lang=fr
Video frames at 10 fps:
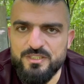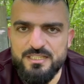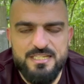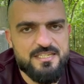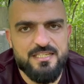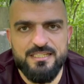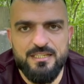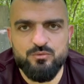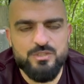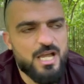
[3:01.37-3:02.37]
télé, Cyril
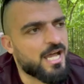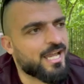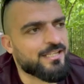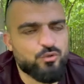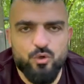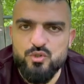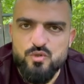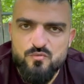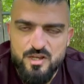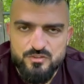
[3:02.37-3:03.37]
Hanouna, arrête de
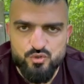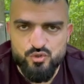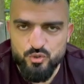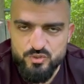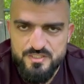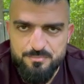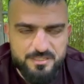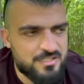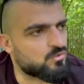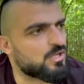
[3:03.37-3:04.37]
recevoir ce genre de types
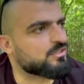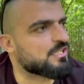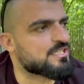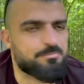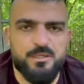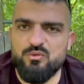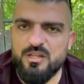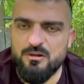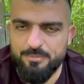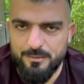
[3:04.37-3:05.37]
qui sont là en train de
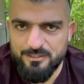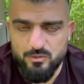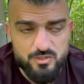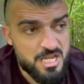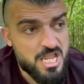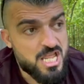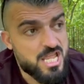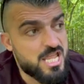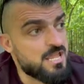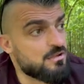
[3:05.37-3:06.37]
spéculer en permanence
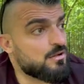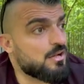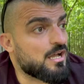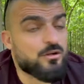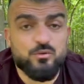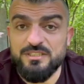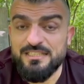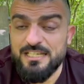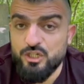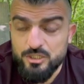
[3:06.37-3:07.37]
et euh, raconter
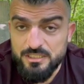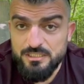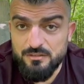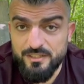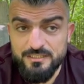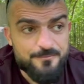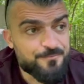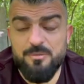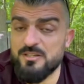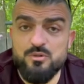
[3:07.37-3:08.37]
des conneries en fait.
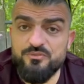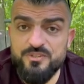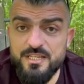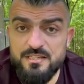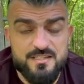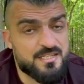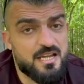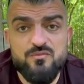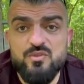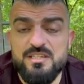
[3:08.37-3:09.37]
Parce qu'au final, c'est
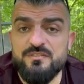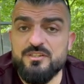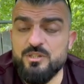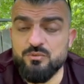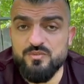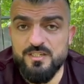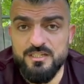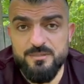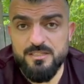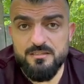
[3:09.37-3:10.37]
à vous que ça va nuire tout ça
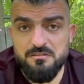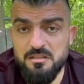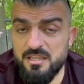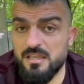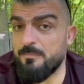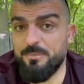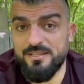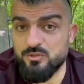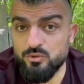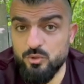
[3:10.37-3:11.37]
les mecs et à
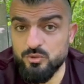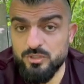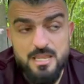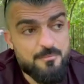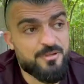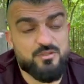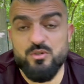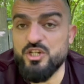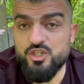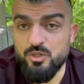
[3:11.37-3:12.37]
personne d'autre. Parce que
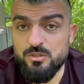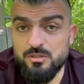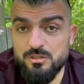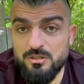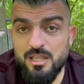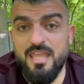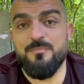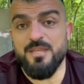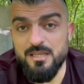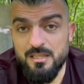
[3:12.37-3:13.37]
les gens, eh
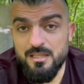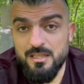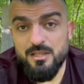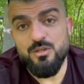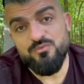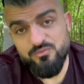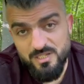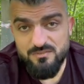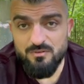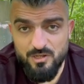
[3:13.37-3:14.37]
bien, une fois
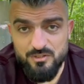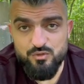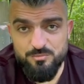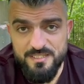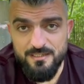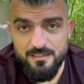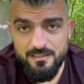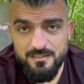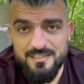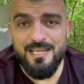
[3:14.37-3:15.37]
qu'ils vont avoir subi ça,
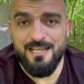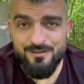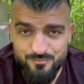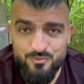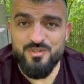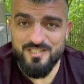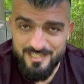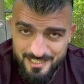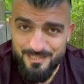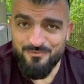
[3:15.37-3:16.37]
c'est à vous
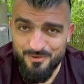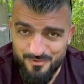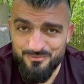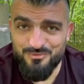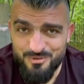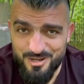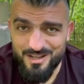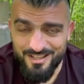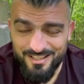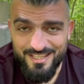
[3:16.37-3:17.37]
aussi qu'ils vont en
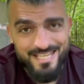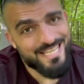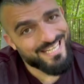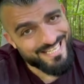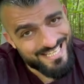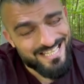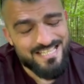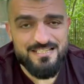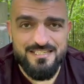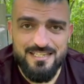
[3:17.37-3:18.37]
vouloir. Et
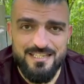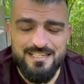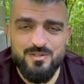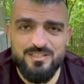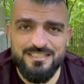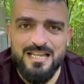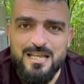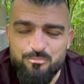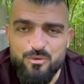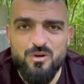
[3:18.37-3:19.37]
là, ça risque d'être
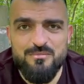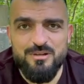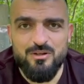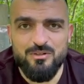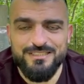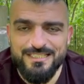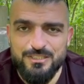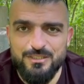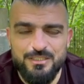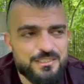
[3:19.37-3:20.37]
un peu moins marrant,
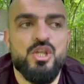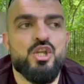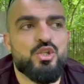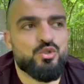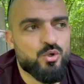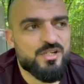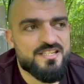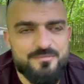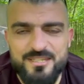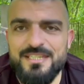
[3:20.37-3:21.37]
d'accord Donc
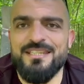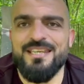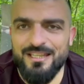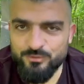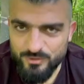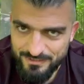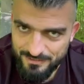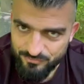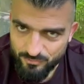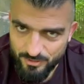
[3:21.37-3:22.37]
les amis, gardons la
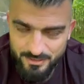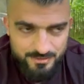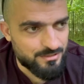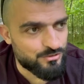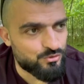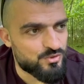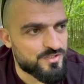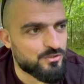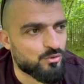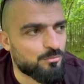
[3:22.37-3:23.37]
tête froide, ne
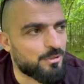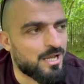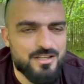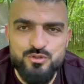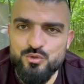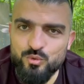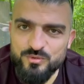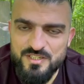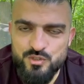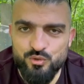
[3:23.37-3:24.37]
cédons pas à ce
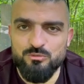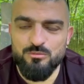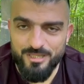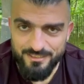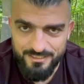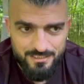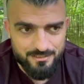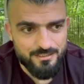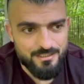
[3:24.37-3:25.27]
conditionnement merdique.